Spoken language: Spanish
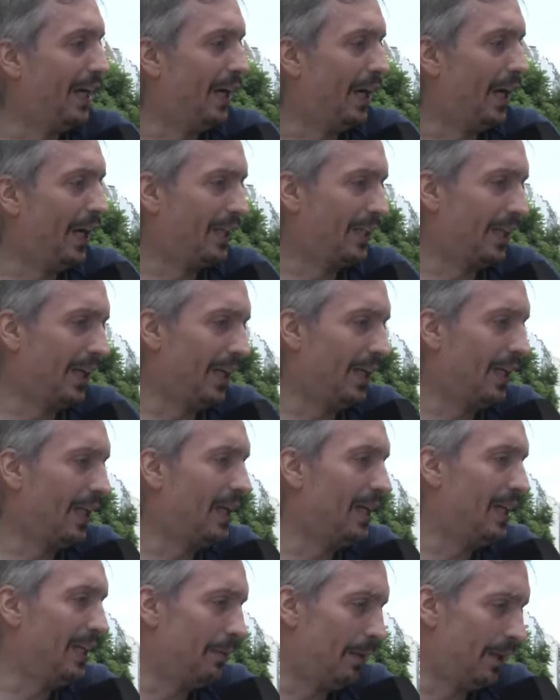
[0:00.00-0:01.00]
hay que
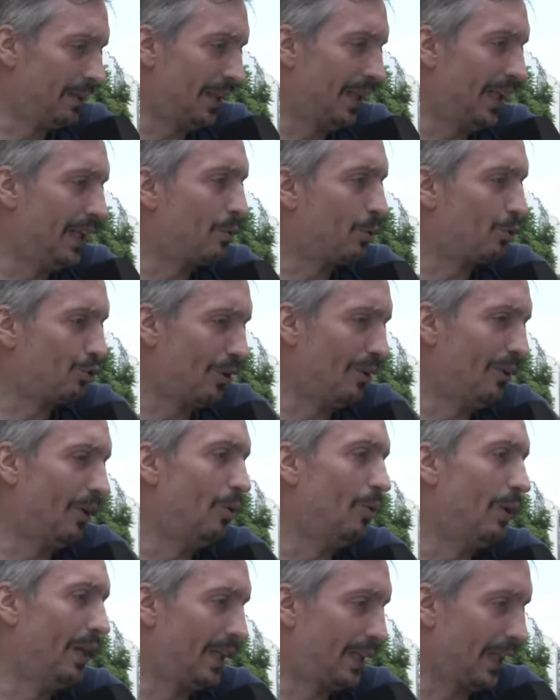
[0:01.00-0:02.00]
dar el debate y la discusión en
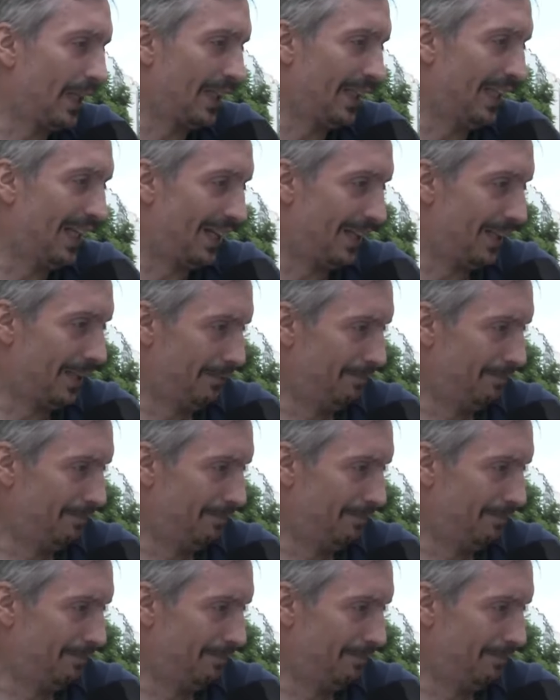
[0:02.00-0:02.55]
los lugares que hay que darla.